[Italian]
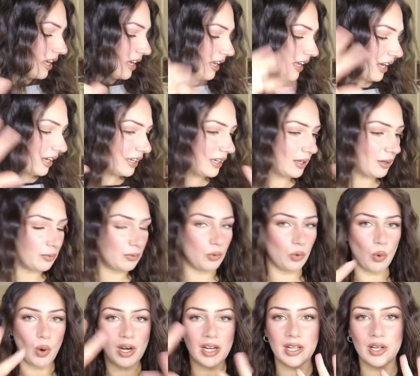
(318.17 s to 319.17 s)
e anche
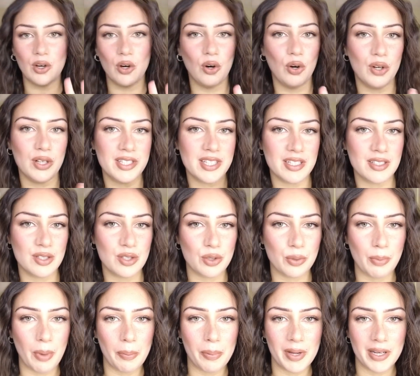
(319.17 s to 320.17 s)
qualcosa
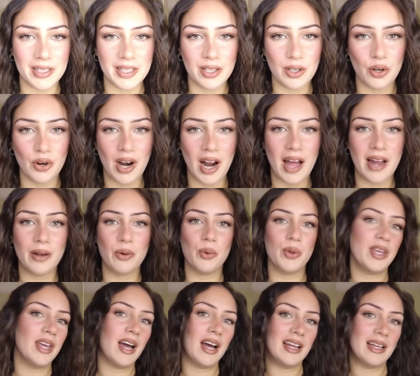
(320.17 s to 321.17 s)
insomma per decorare
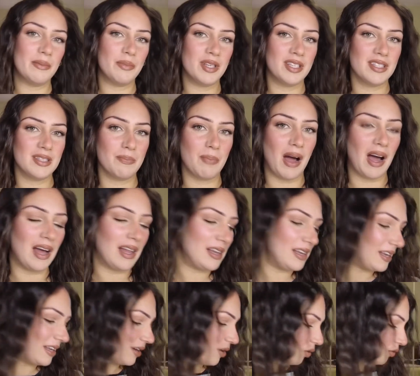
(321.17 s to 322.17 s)
qui alle mie
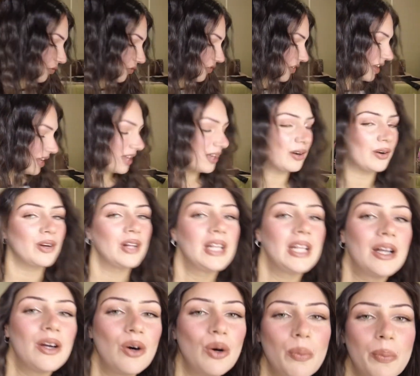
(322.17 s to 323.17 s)
spalle, ovvero
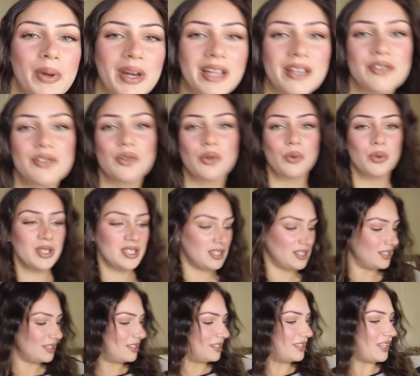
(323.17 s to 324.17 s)
ho preso
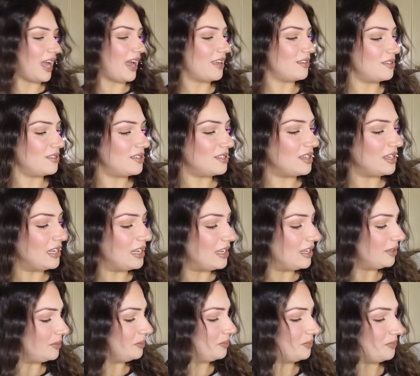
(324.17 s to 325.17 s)
questi
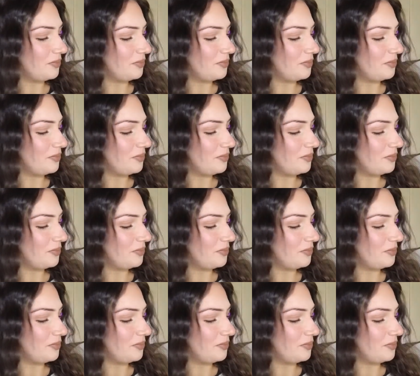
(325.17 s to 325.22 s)
stencil